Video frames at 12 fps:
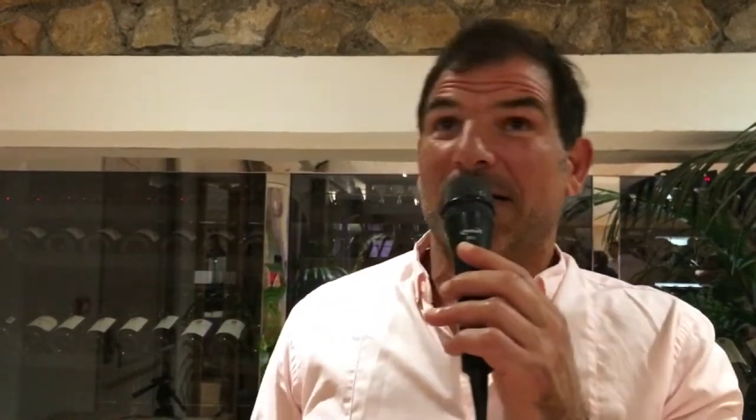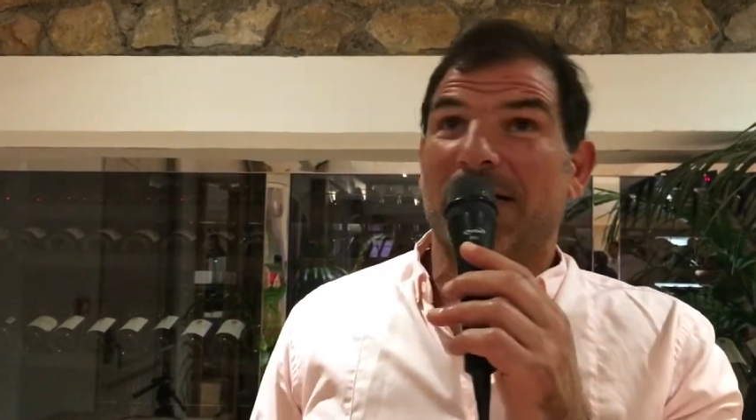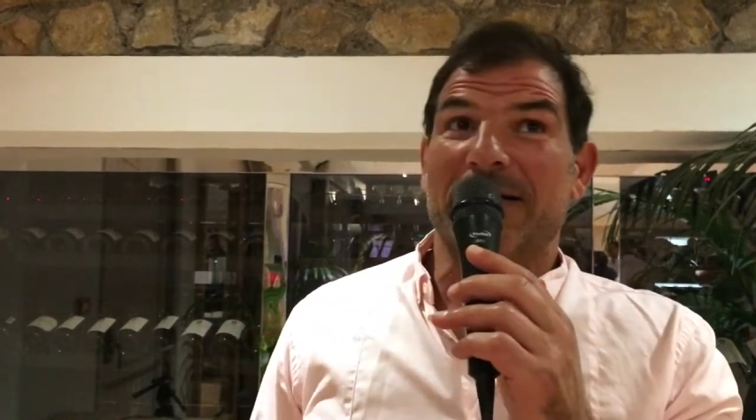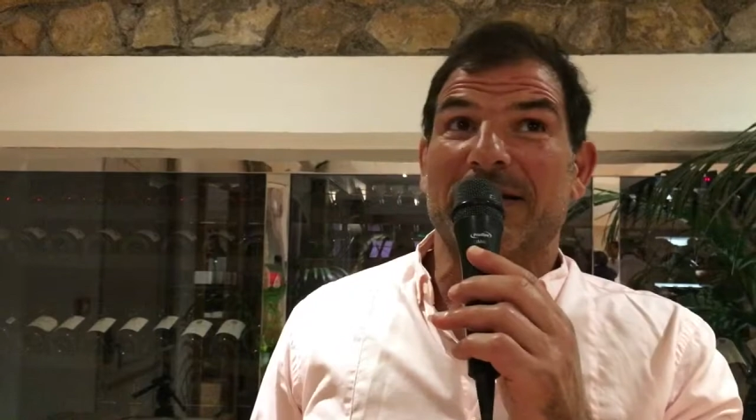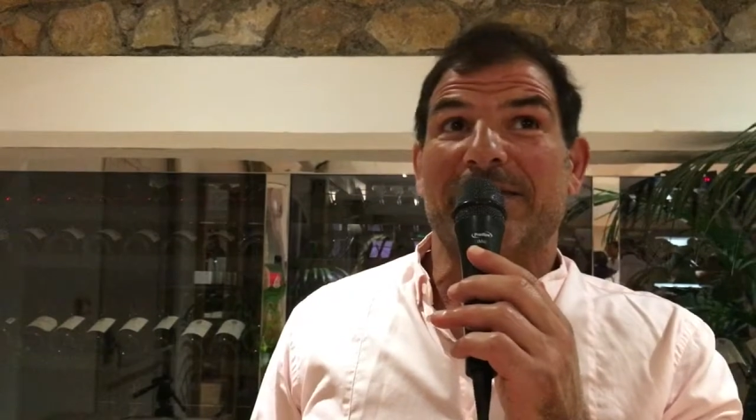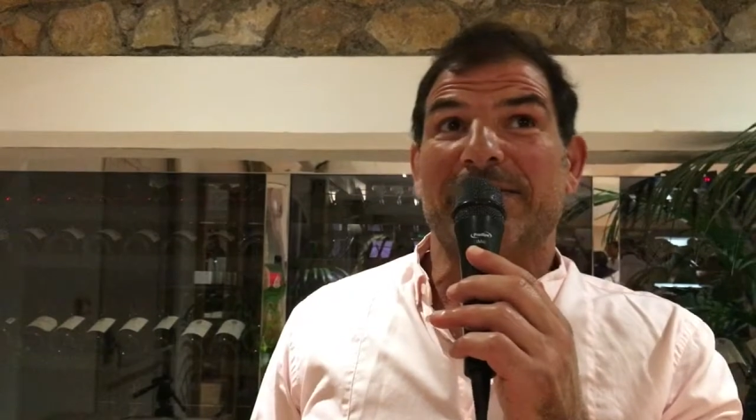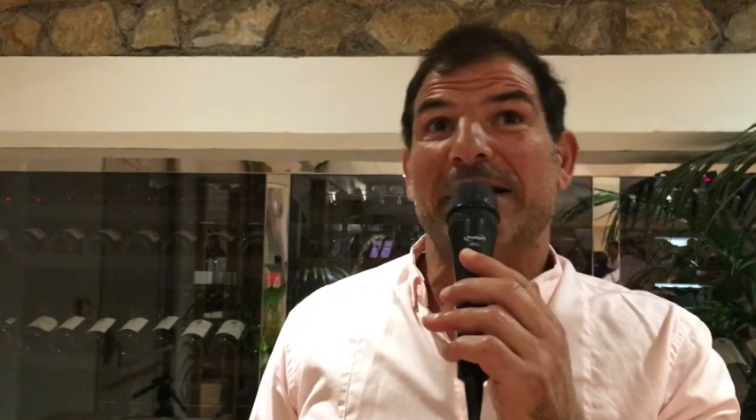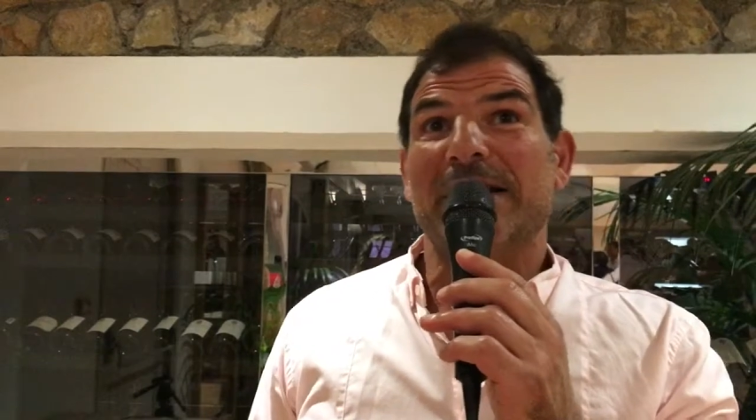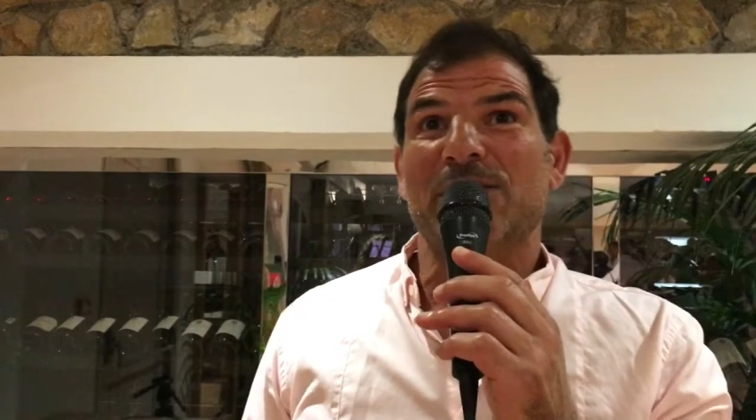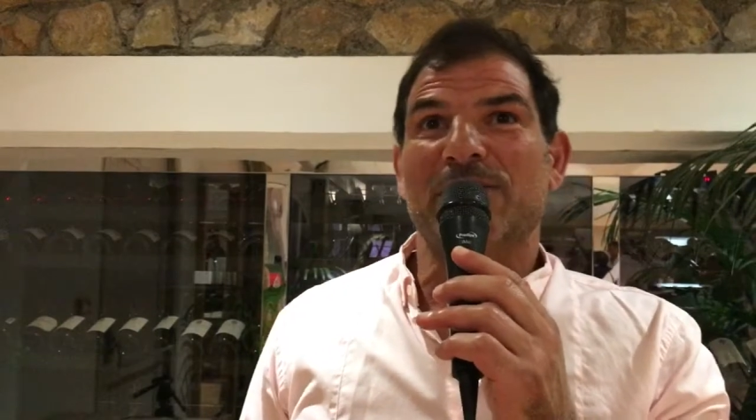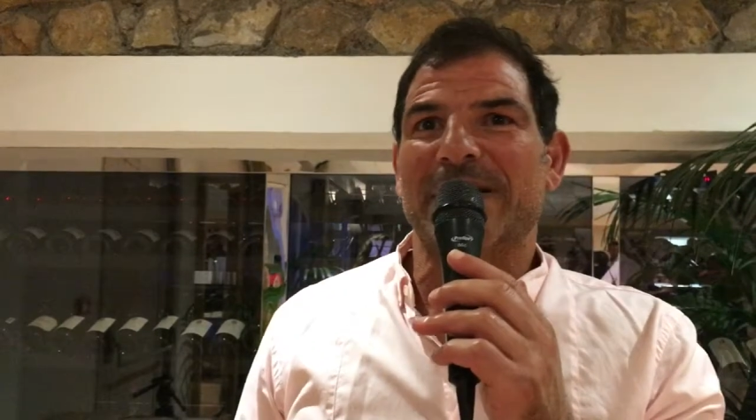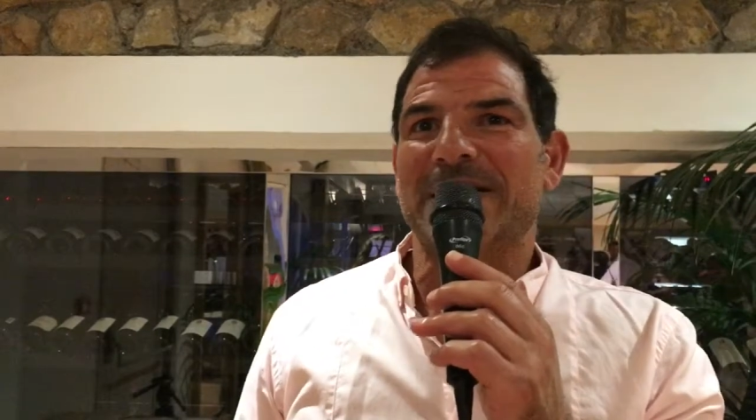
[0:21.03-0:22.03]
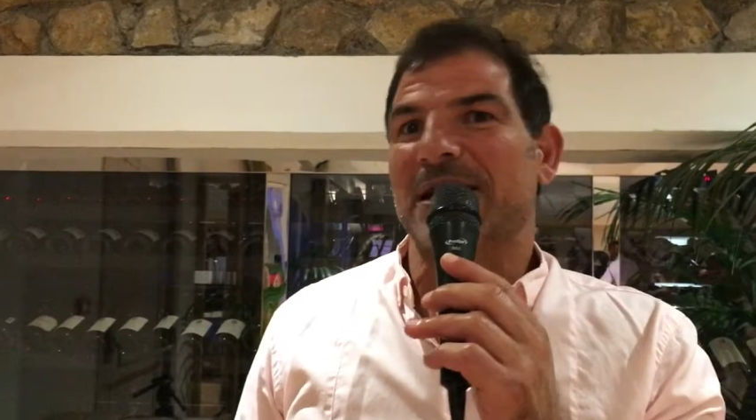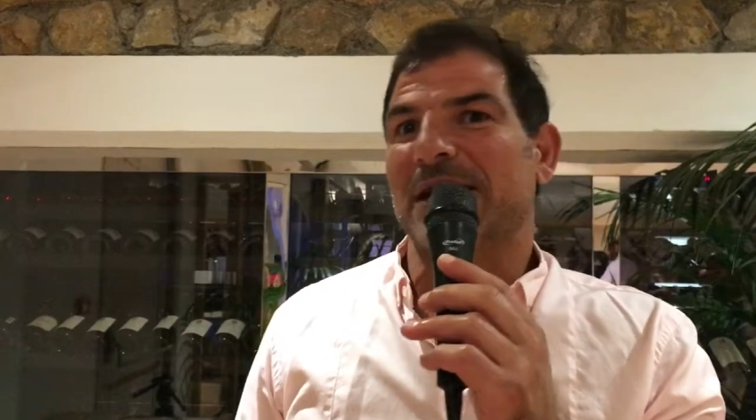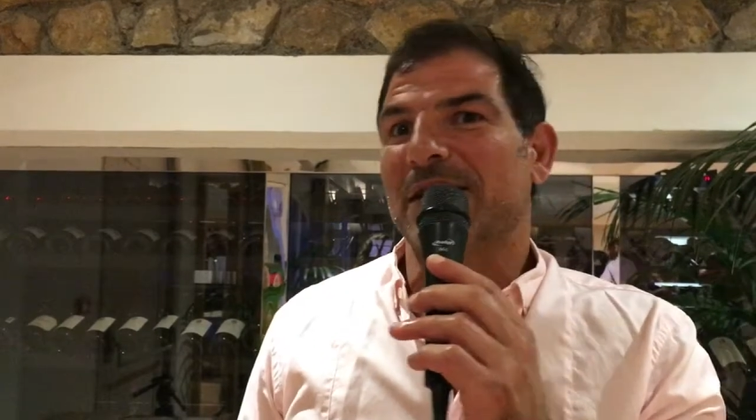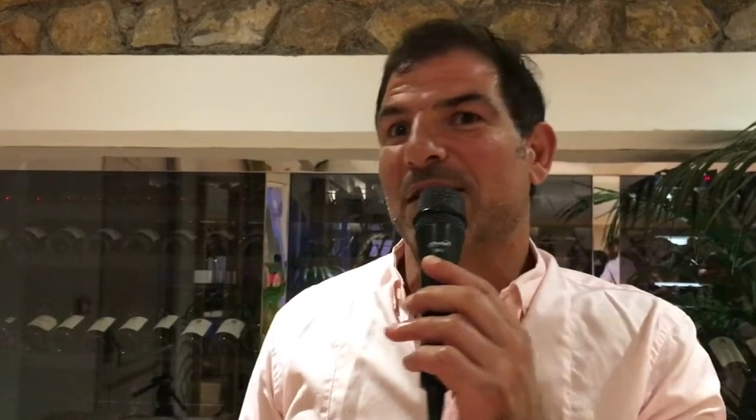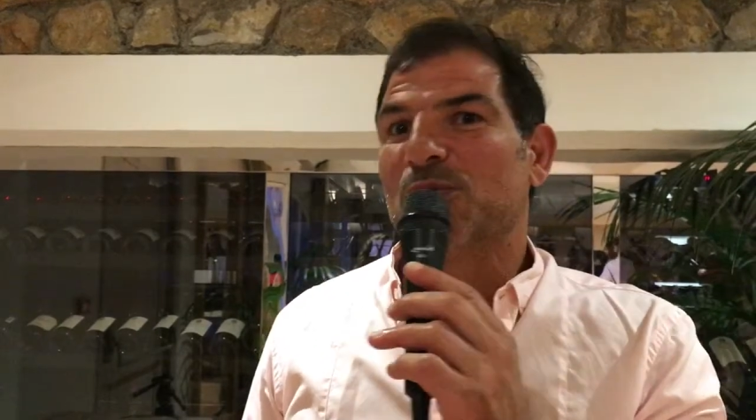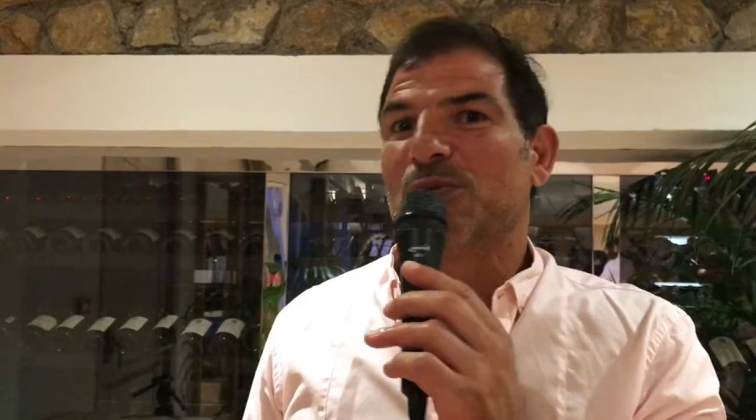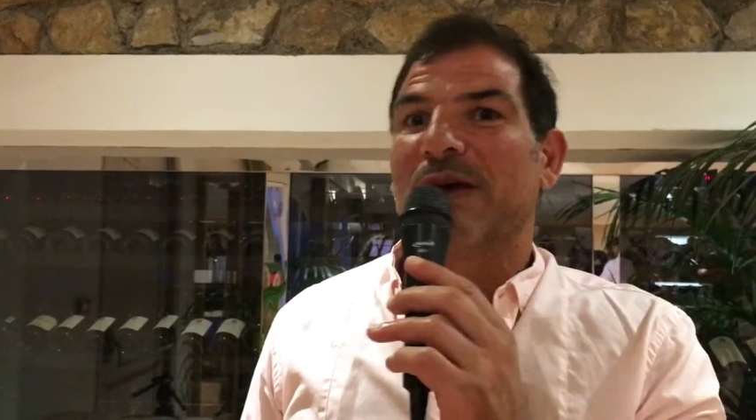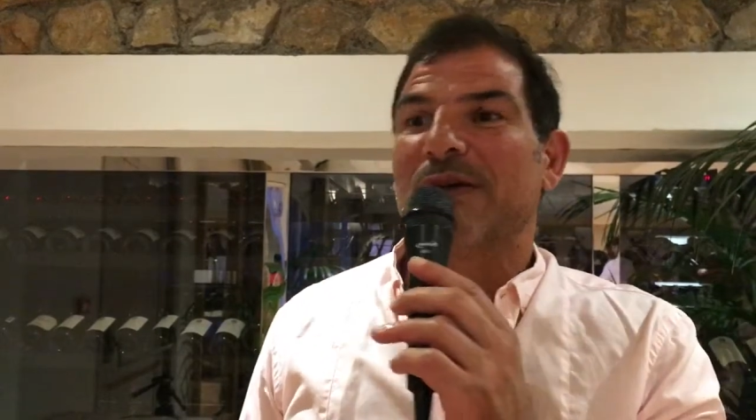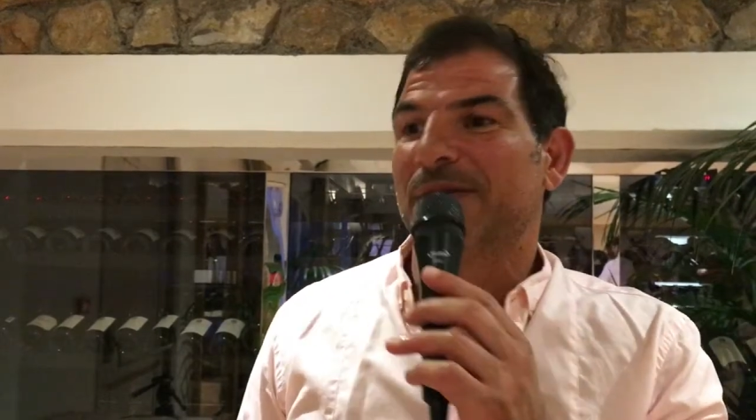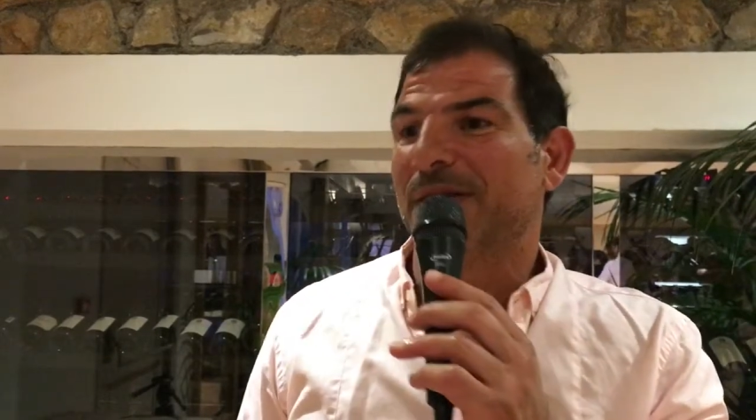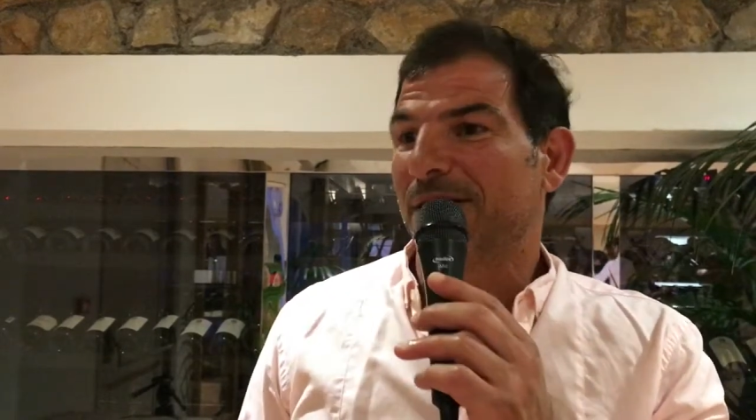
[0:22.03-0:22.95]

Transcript: va dire 20 ou 25 ans ou 30